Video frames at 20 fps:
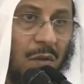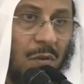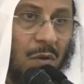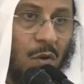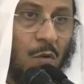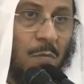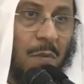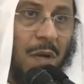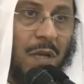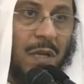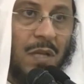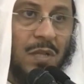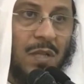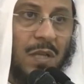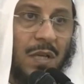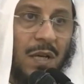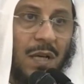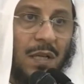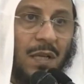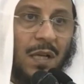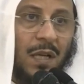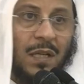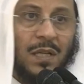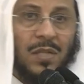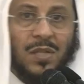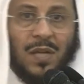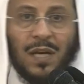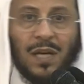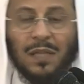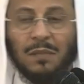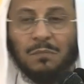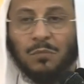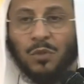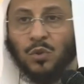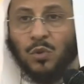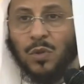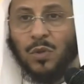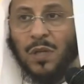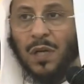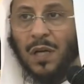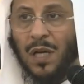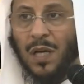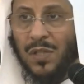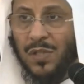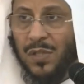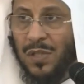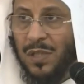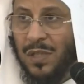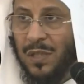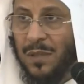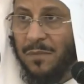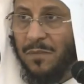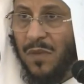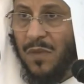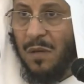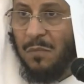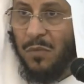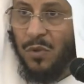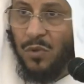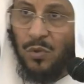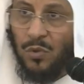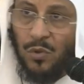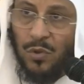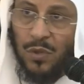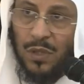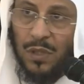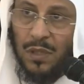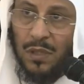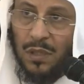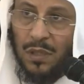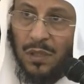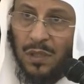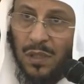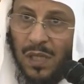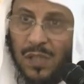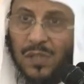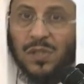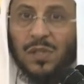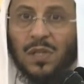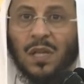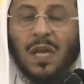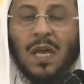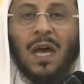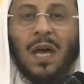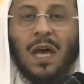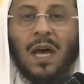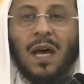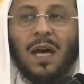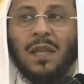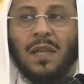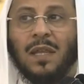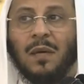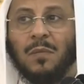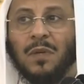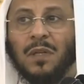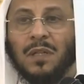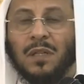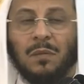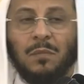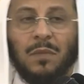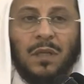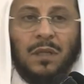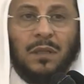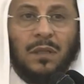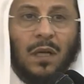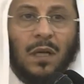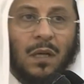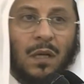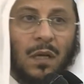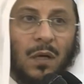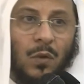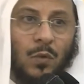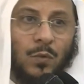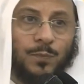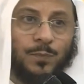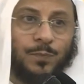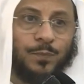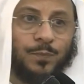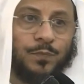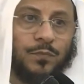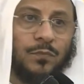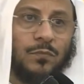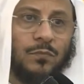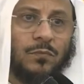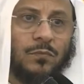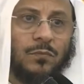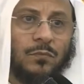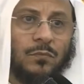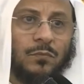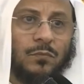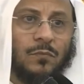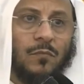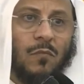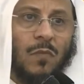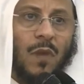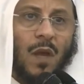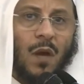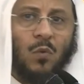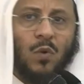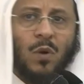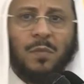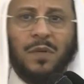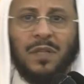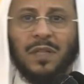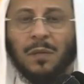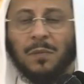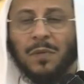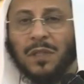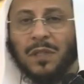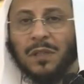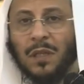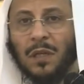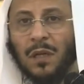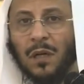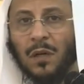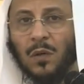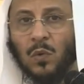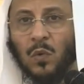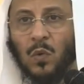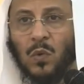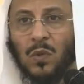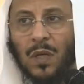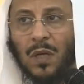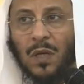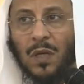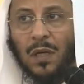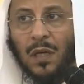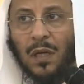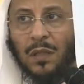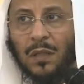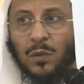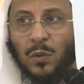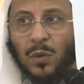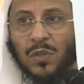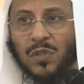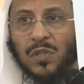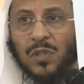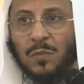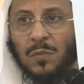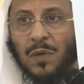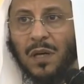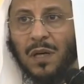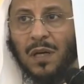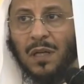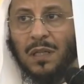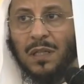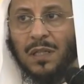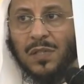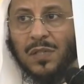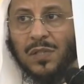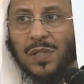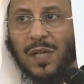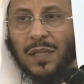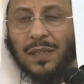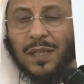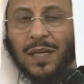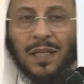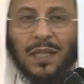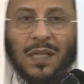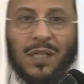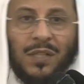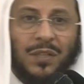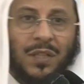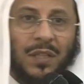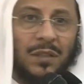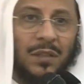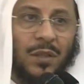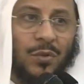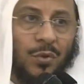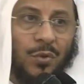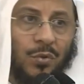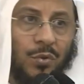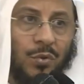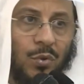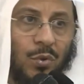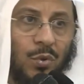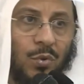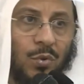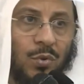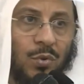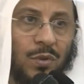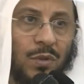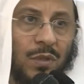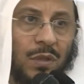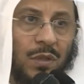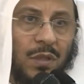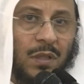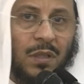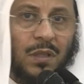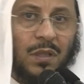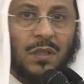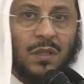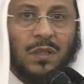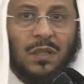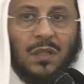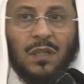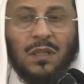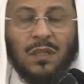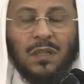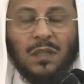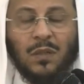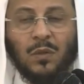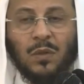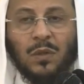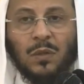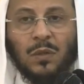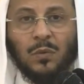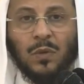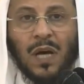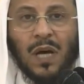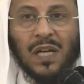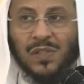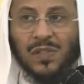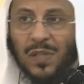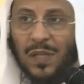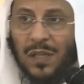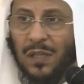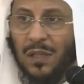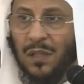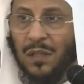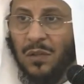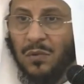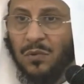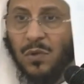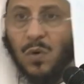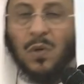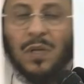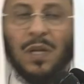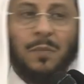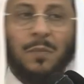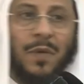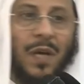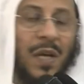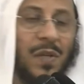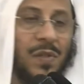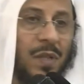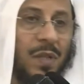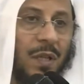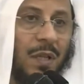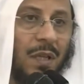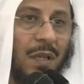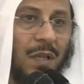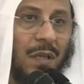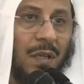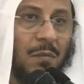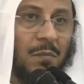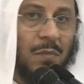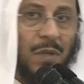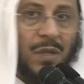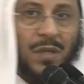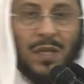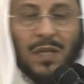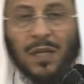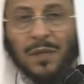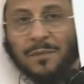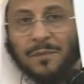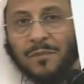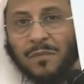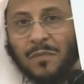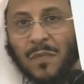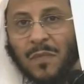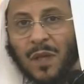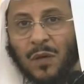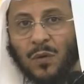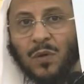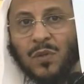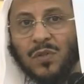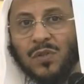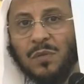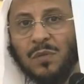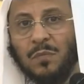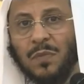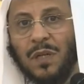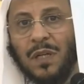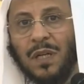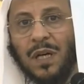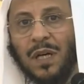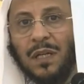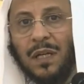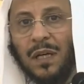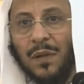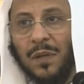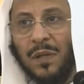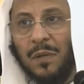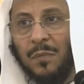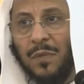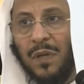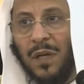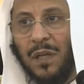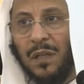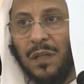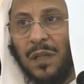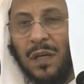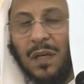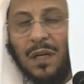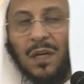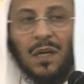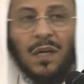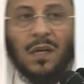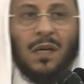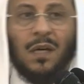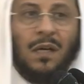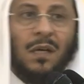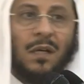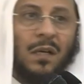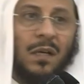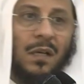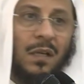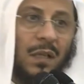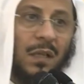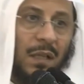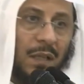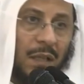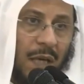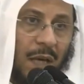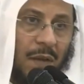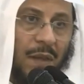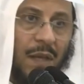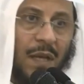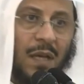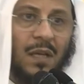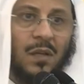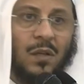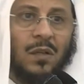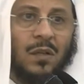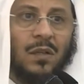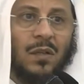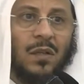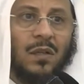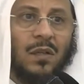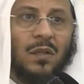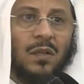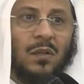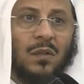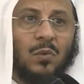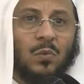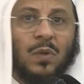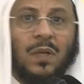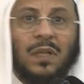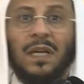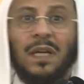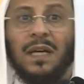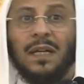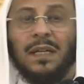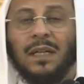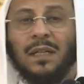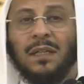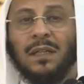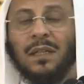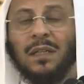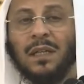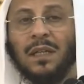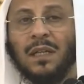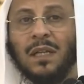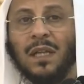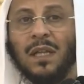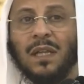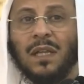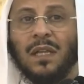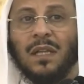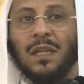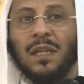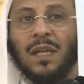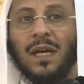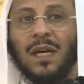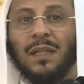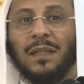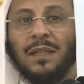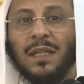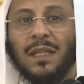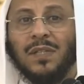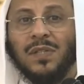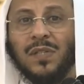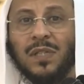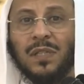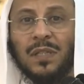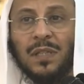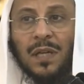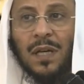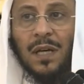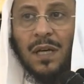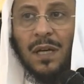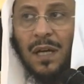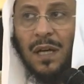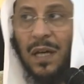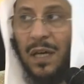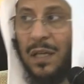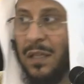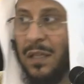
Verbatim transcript: وهو ما يجري على اللسان من دون قصد من دون قصد هذا من يمين اللغو ومن يمين اللغو أن يقسم الإنسان على شيء يظنه آه، حصل وهو لم يحصل مثلا يقسم بالله العظيم بأن آه، كذا ولكن ظانا صدق